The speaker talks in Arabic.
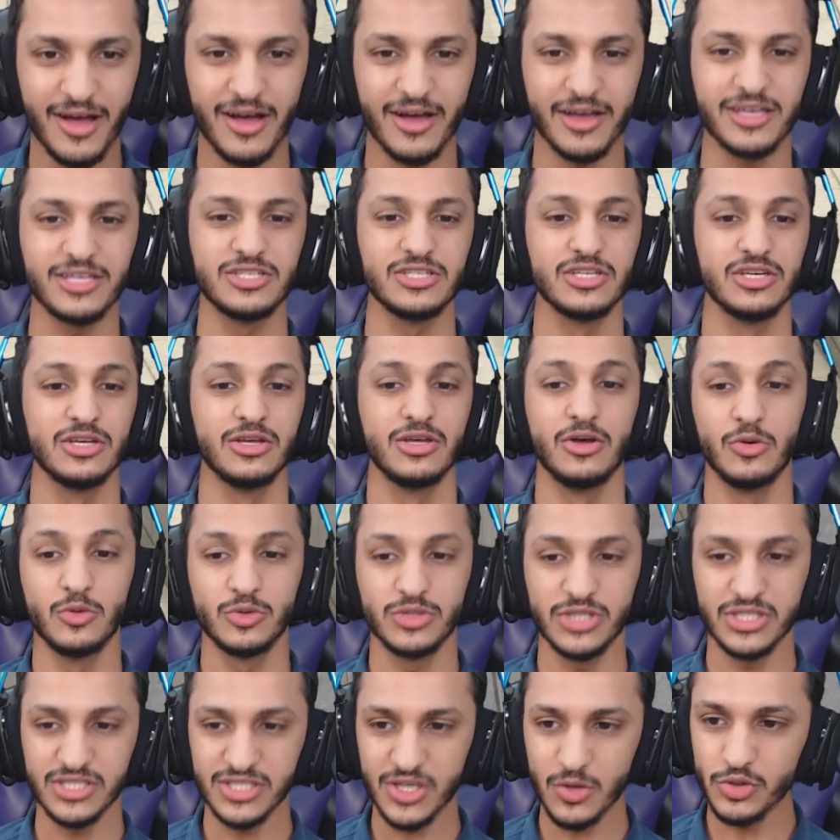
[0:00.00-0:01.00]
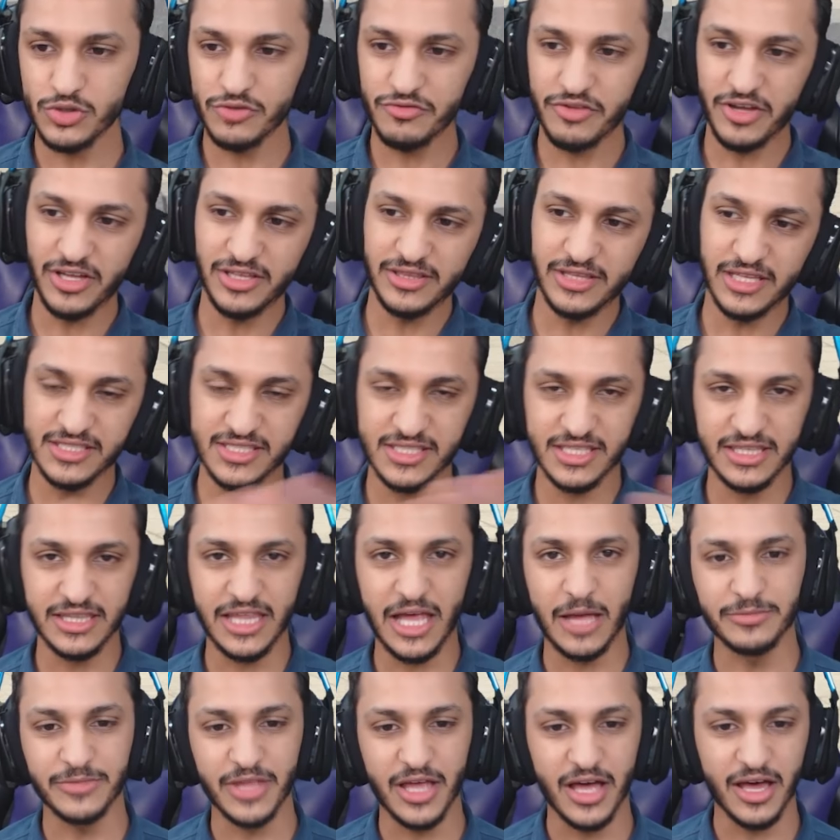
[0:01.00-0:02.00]
اخي وش اسوي شوف حتى
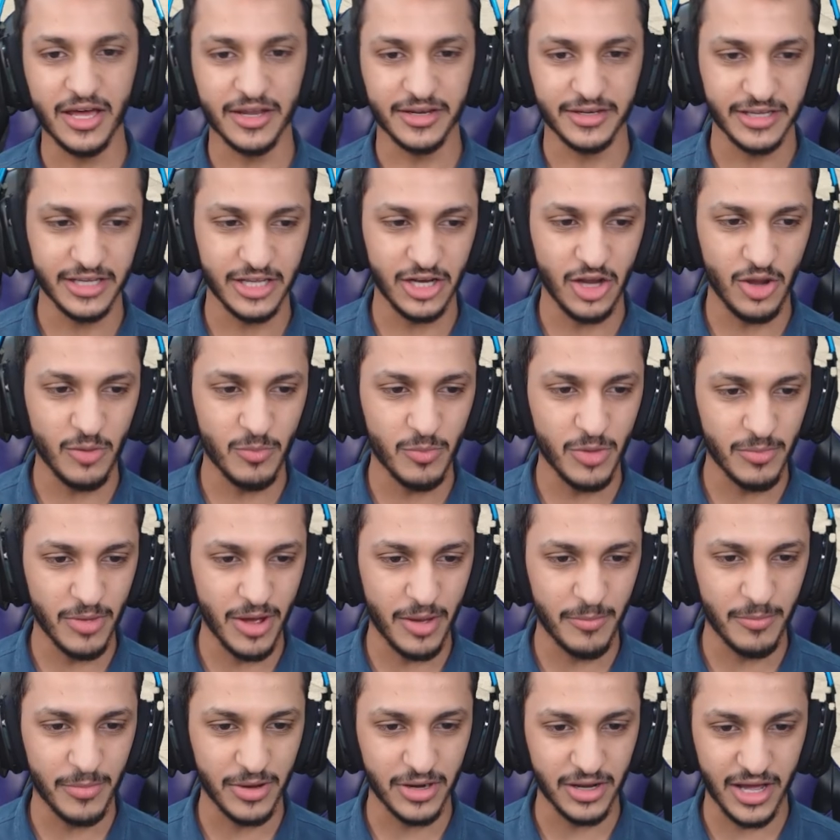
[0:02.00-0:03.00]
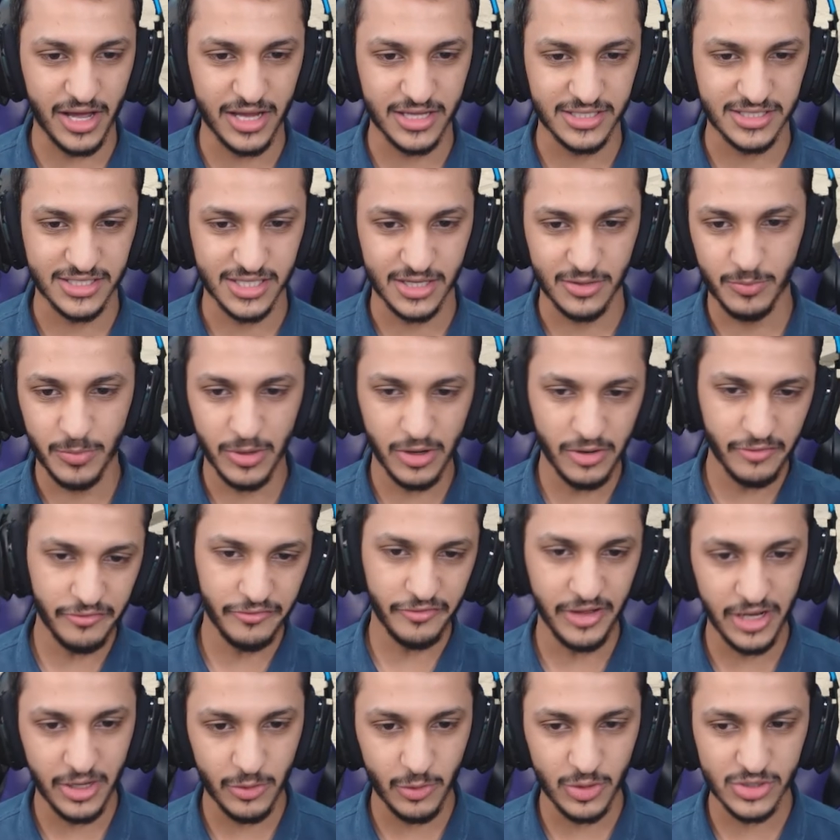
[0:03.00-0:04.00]
صدام طار يقلع عم المهمه الخايسه بلف
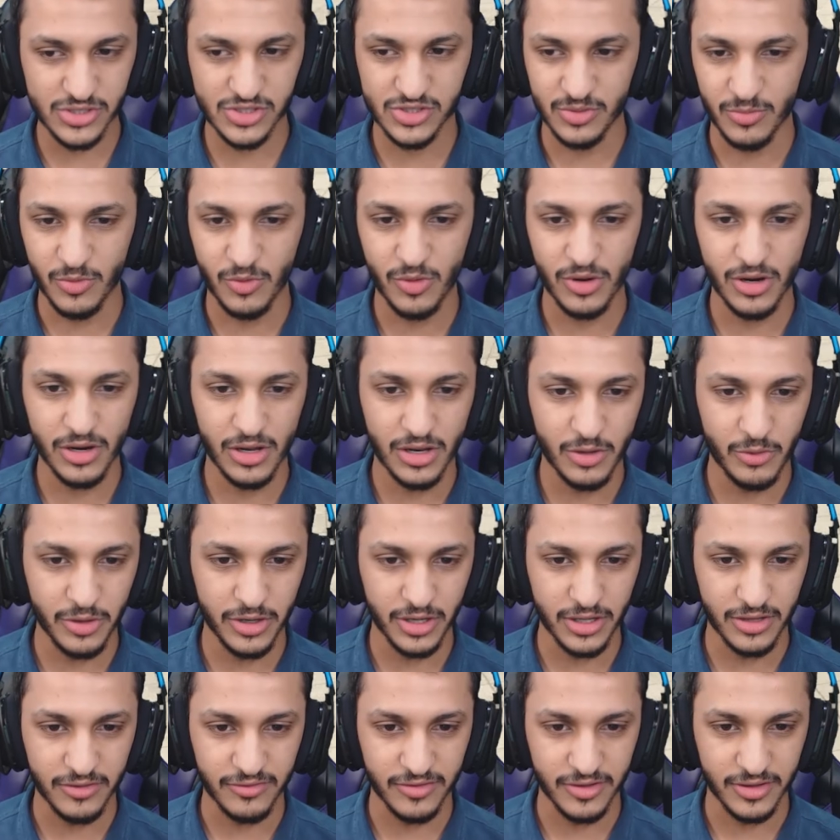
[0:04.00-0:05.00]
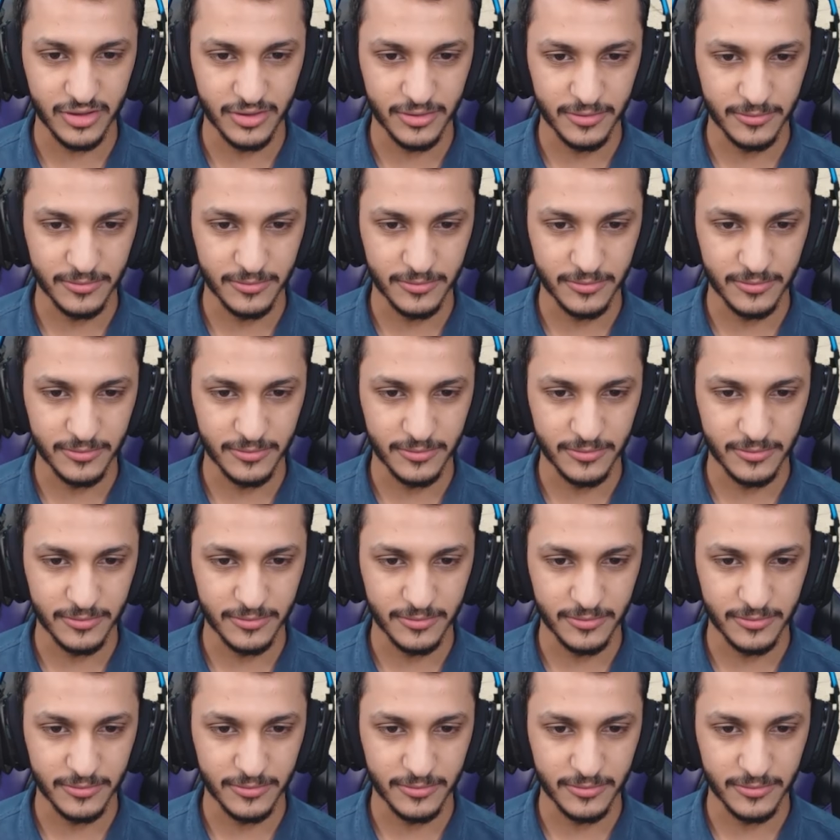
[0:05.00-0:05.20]
عليه واصدمه والله لو اوريك فيه